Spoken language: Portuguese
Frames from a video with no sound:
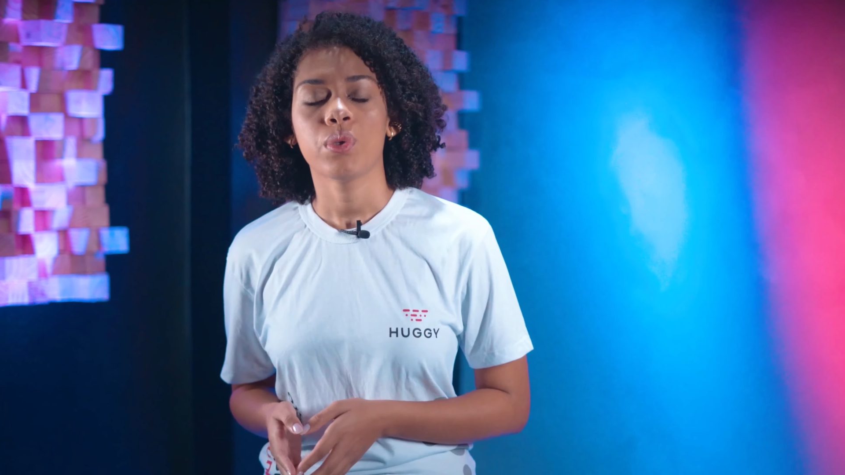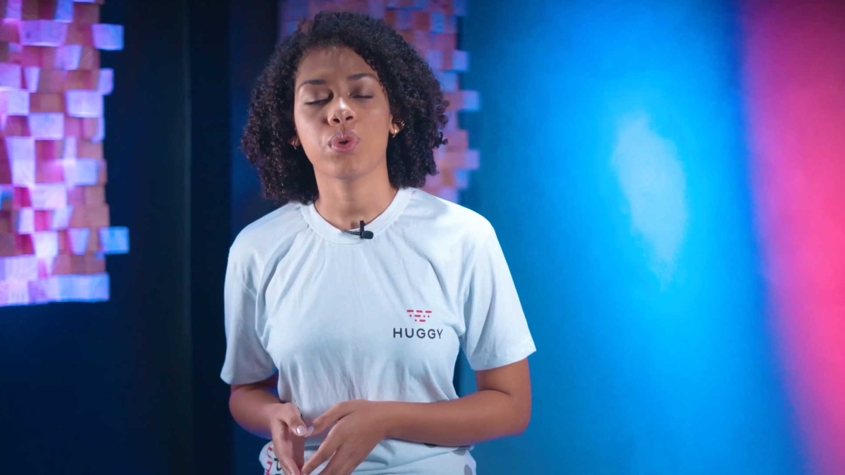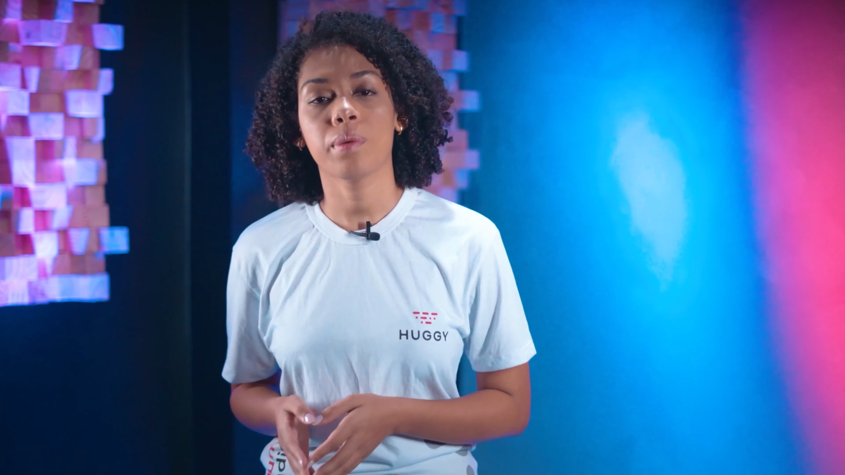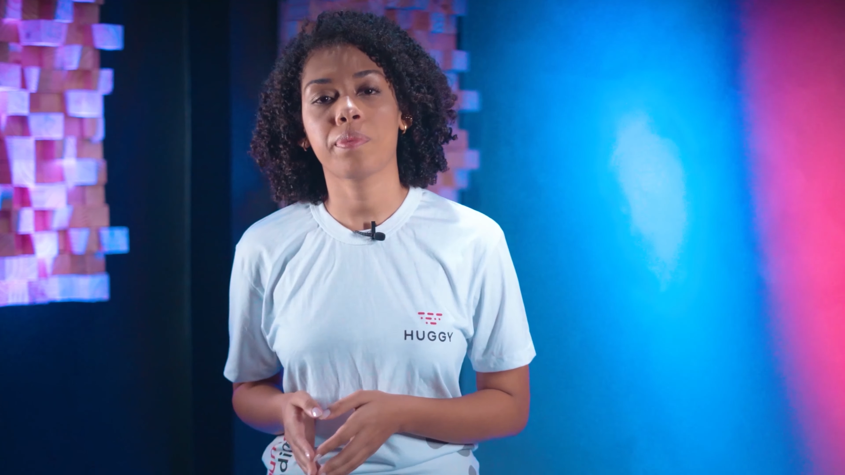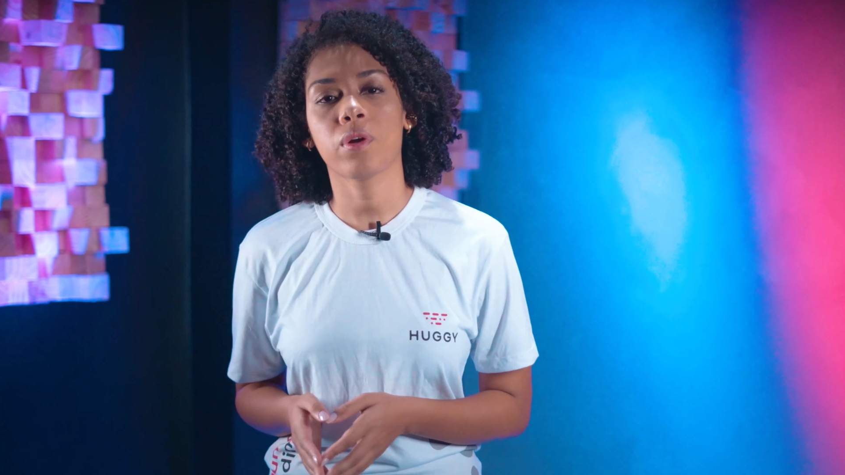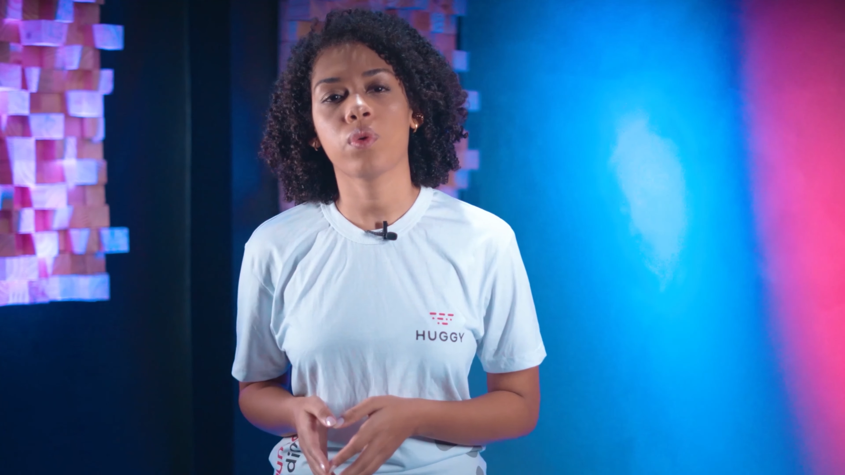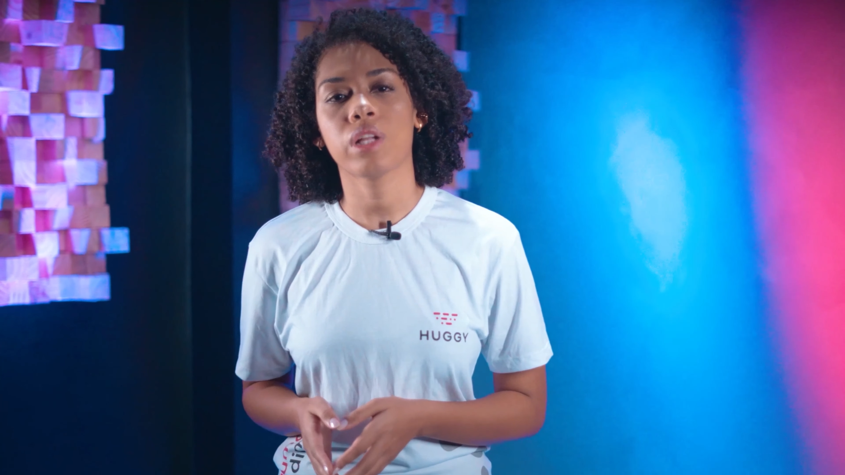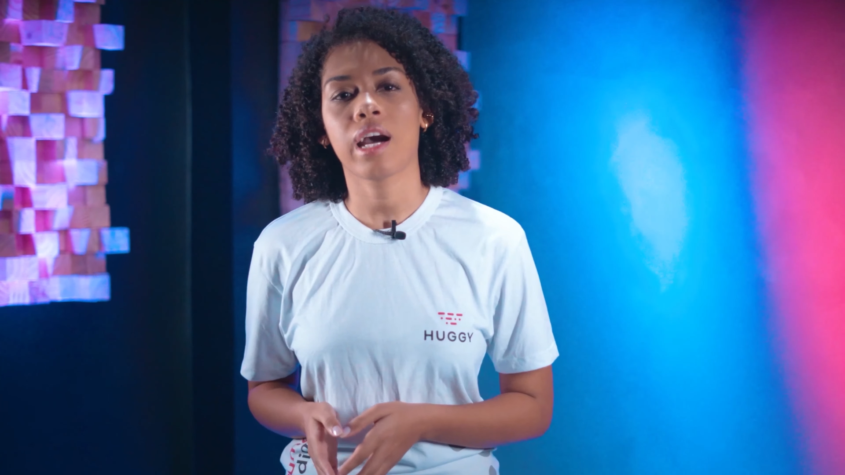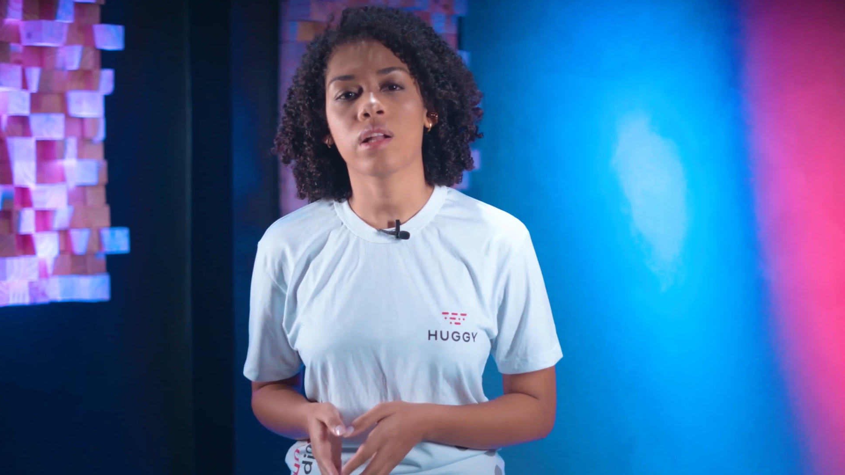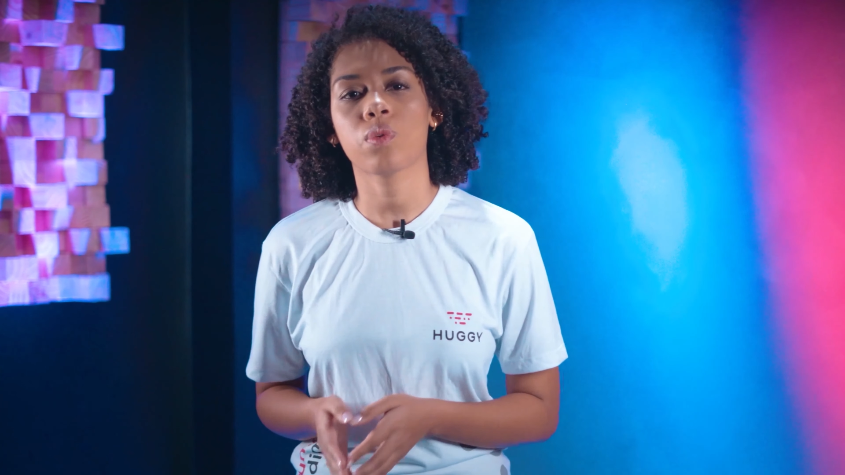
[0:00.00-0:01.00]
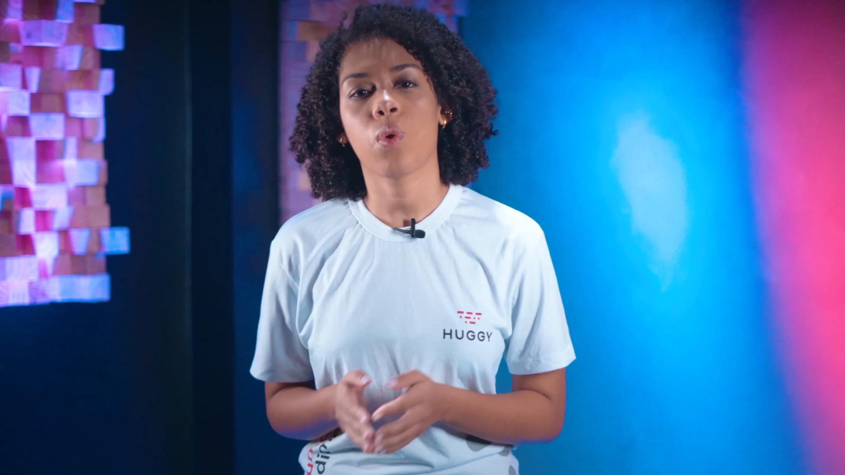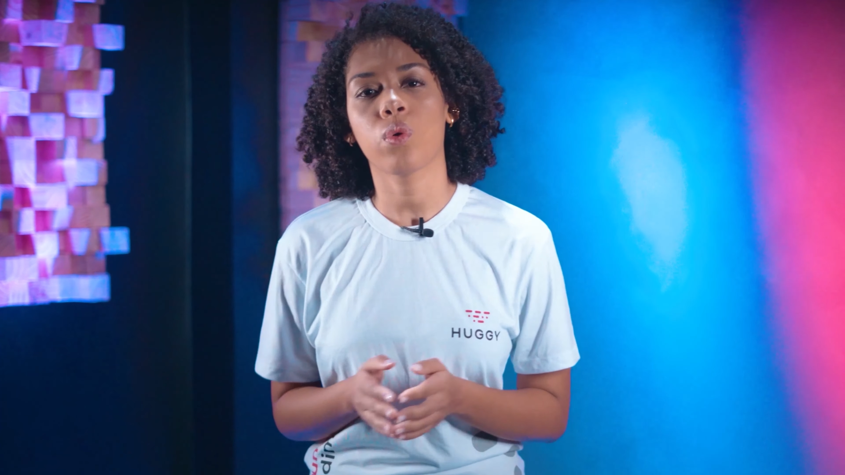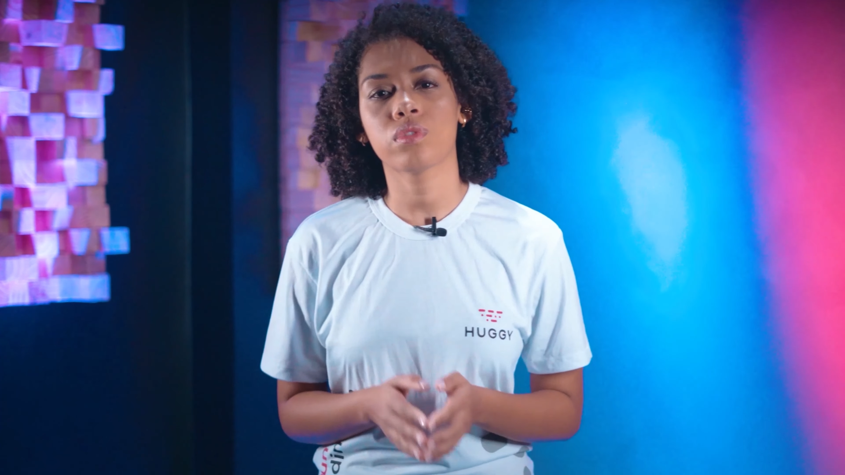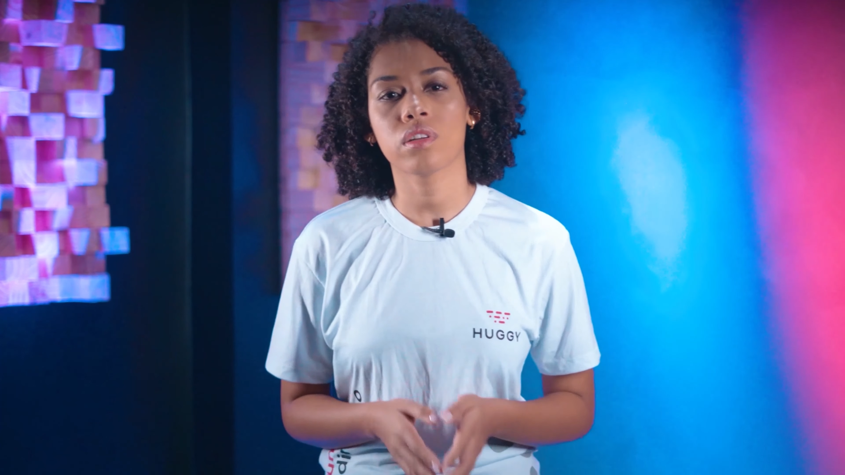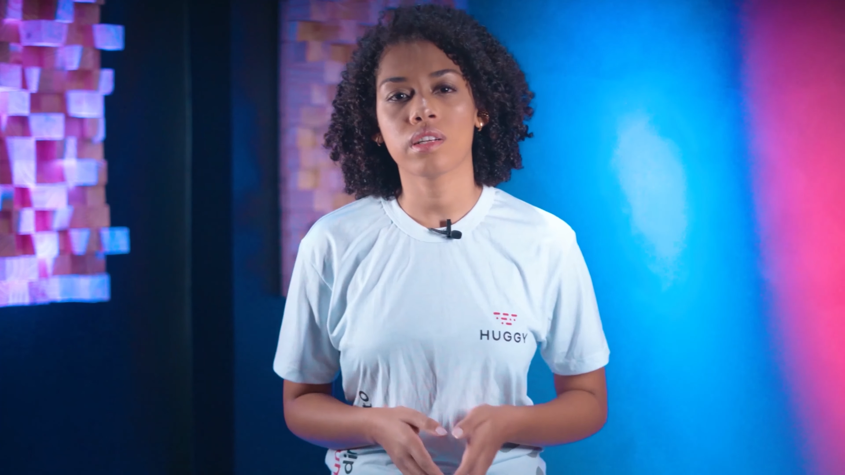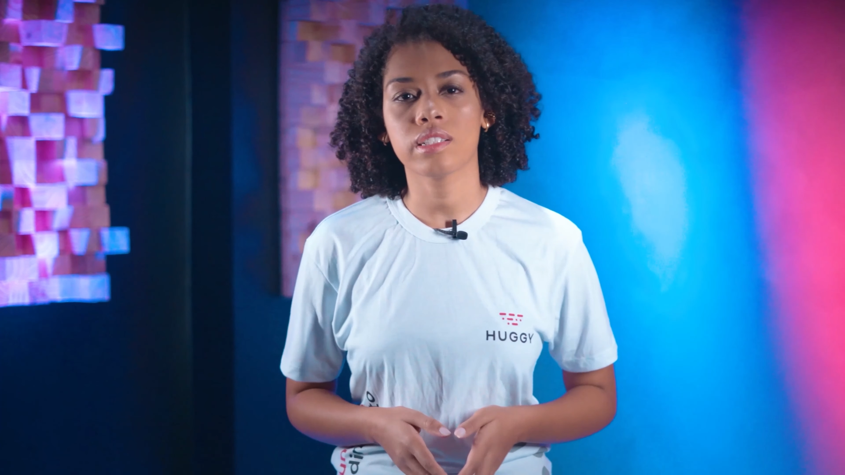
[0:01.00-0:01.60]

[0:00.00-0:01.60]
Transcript: do que procurar um outro